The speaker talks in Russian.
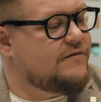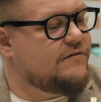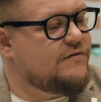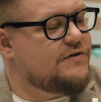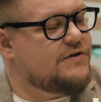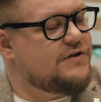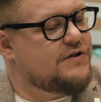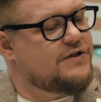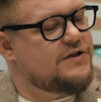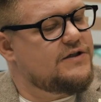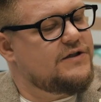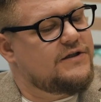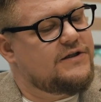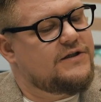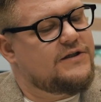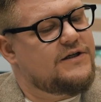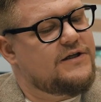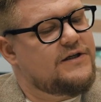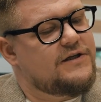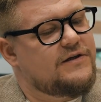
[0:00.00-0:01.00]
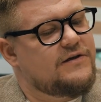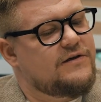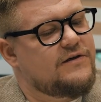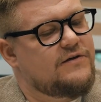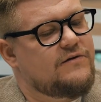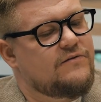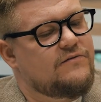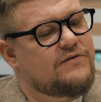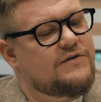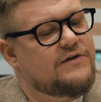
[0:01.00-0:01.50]
сегодняшний
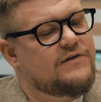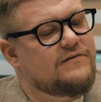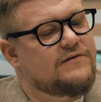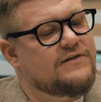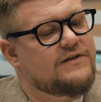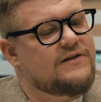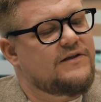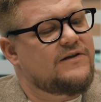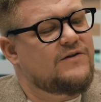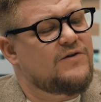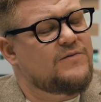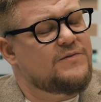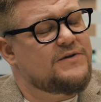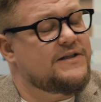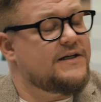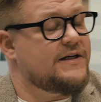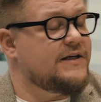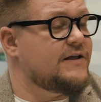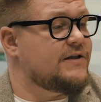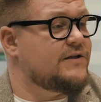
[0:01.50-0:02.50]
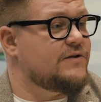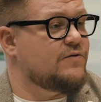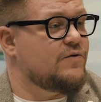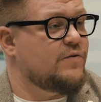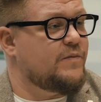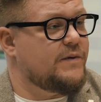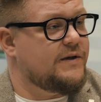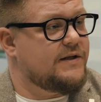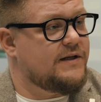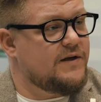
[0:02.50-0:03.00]
день люди в основном стараются
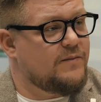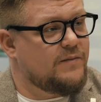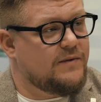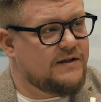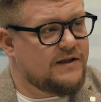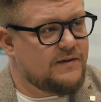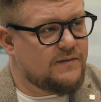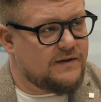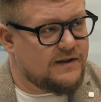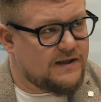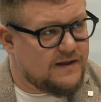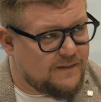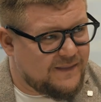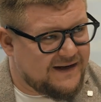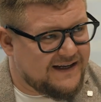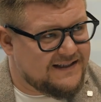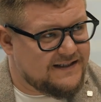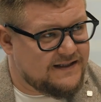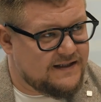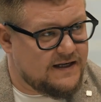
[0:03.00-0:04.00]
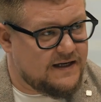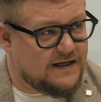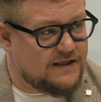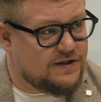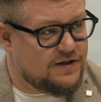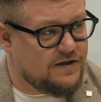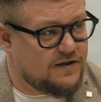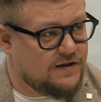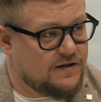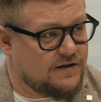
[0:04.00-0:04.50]
купить либо на, на
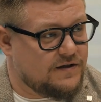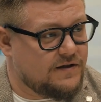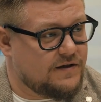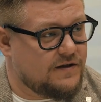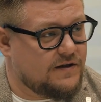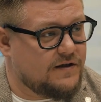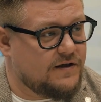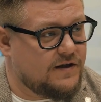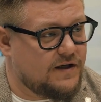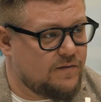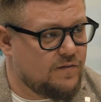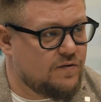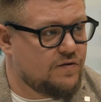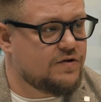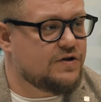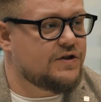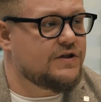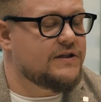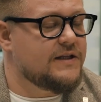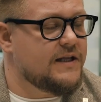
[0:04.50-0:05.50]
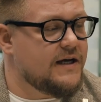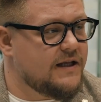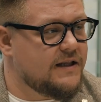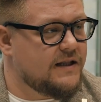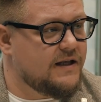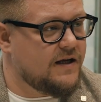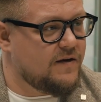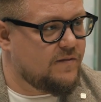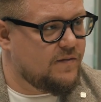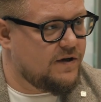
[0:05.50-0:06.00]
предсдаче, либо уже
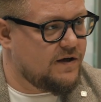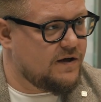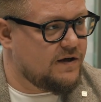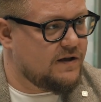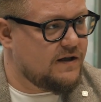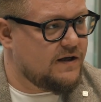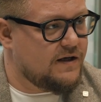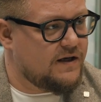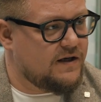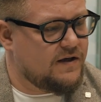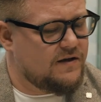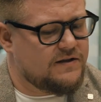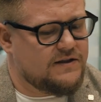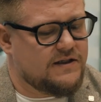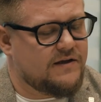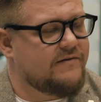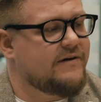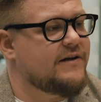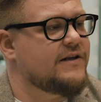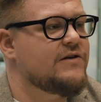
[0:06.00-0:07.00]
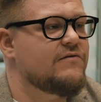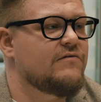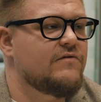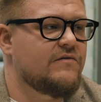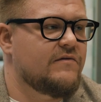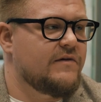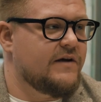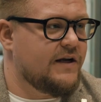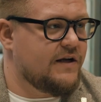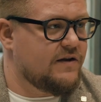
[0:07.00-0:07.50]
сданный объект, да, и сдавать
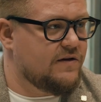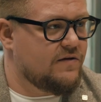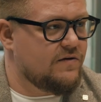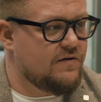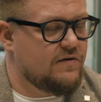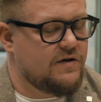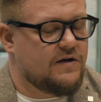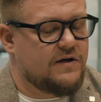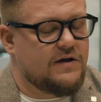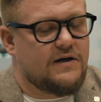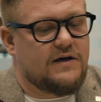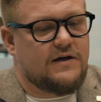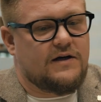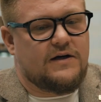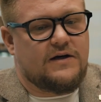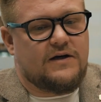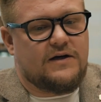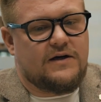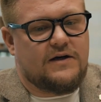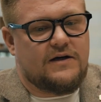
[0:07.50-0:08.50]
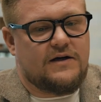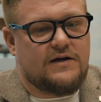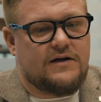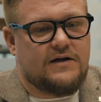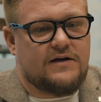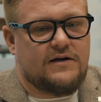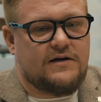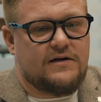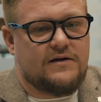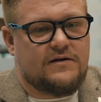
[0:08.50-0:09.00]
его в аренду.
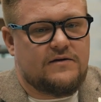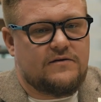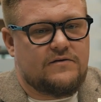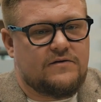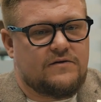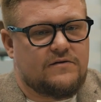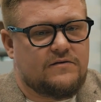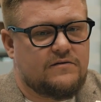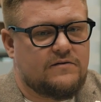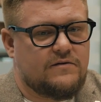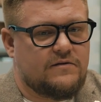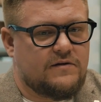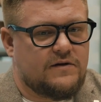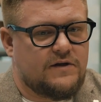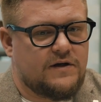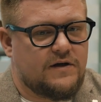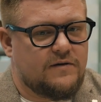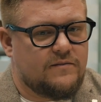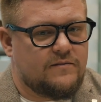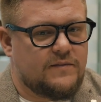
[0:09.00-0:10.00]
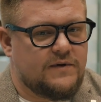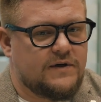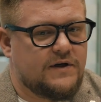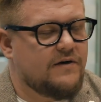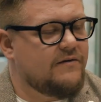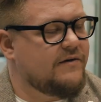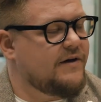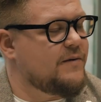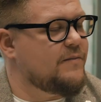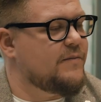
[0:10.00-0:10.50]
А, вот ты, мы
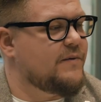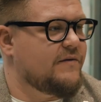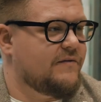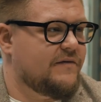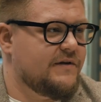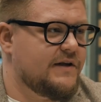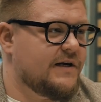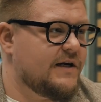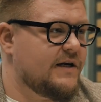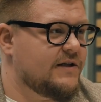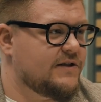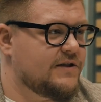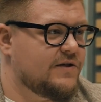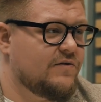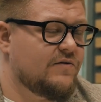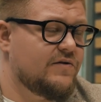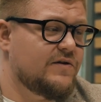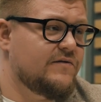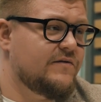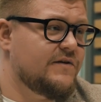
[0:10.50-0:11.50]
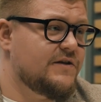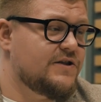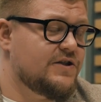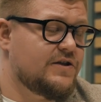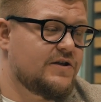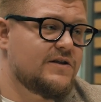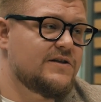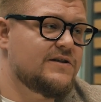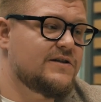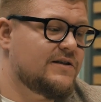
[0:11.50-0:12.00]
говорим про федеральный закон
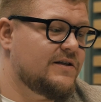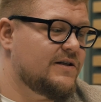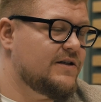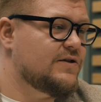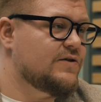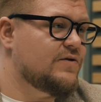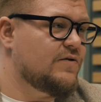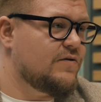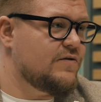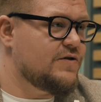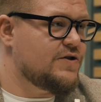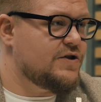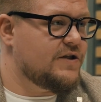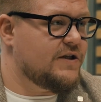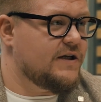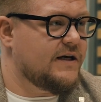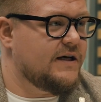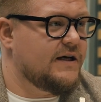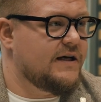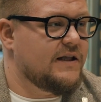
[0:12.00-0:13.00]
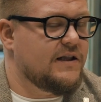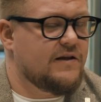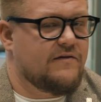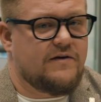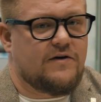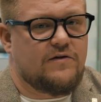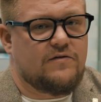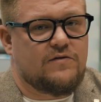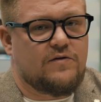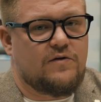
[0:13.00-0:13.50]
214 и эскрол счета.
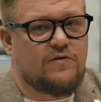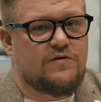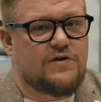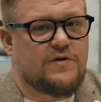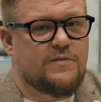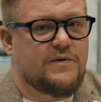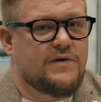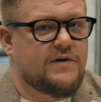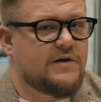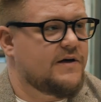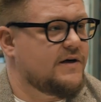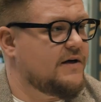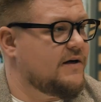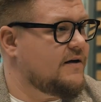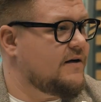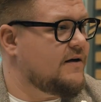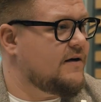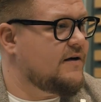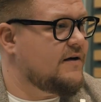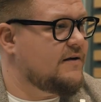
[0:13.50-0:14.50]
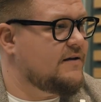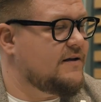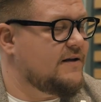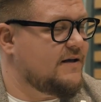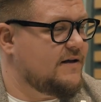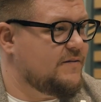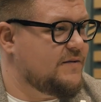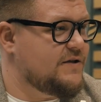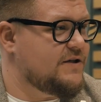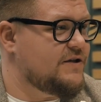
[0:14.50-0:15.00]
Давай вот людям а, а, а
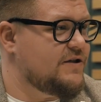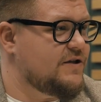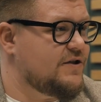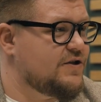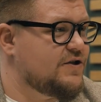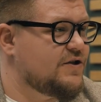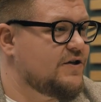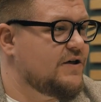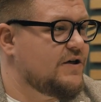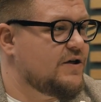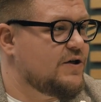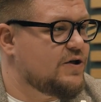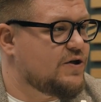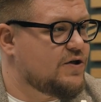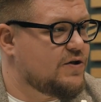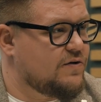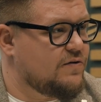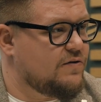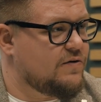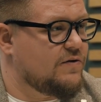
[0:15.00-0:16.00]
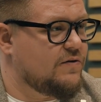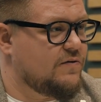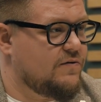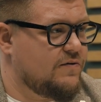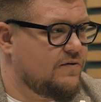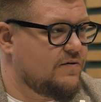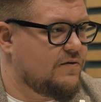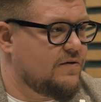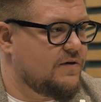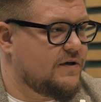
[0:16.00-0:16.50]
ты объяснишь, что
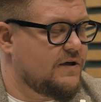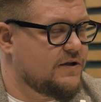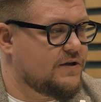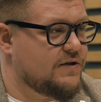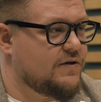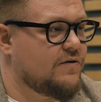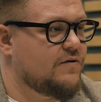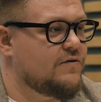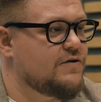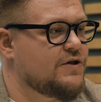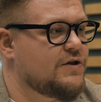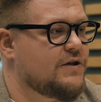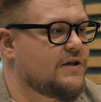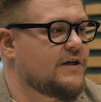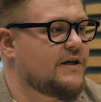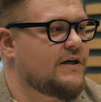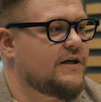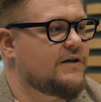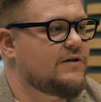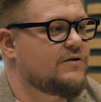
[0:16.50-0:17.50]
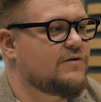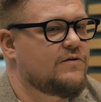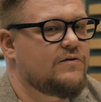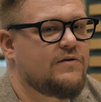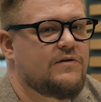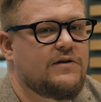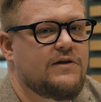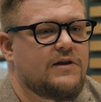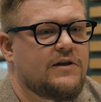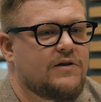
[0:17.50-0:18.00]
такое эскрол счета,
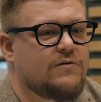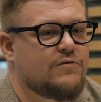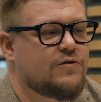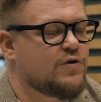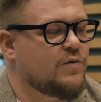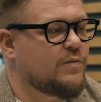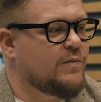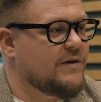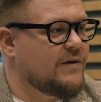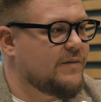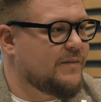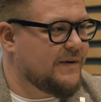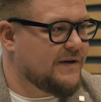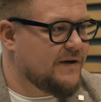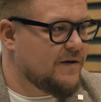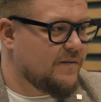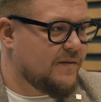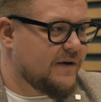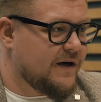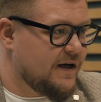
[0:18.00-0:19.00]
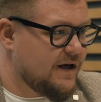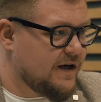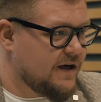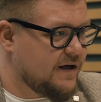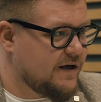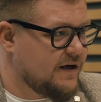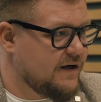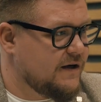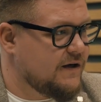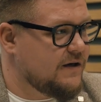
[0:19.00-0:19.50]
для того, чтобы было
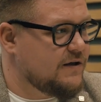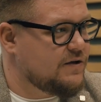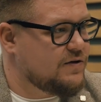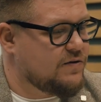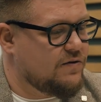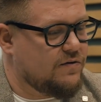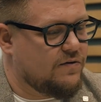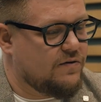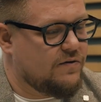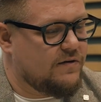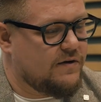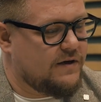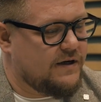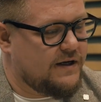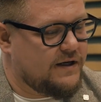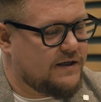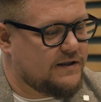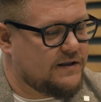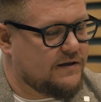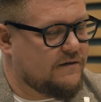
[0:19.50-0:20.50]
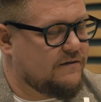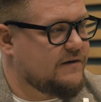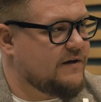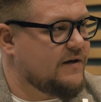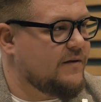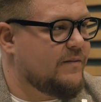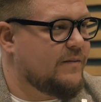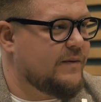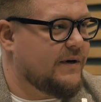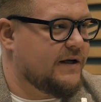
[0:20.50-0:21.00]
понимание, что рисков
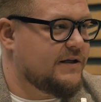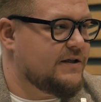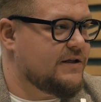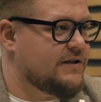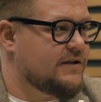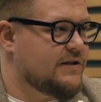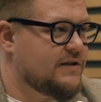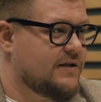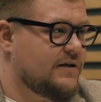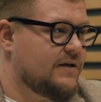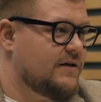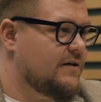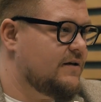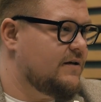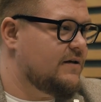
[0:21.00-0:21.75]
там практически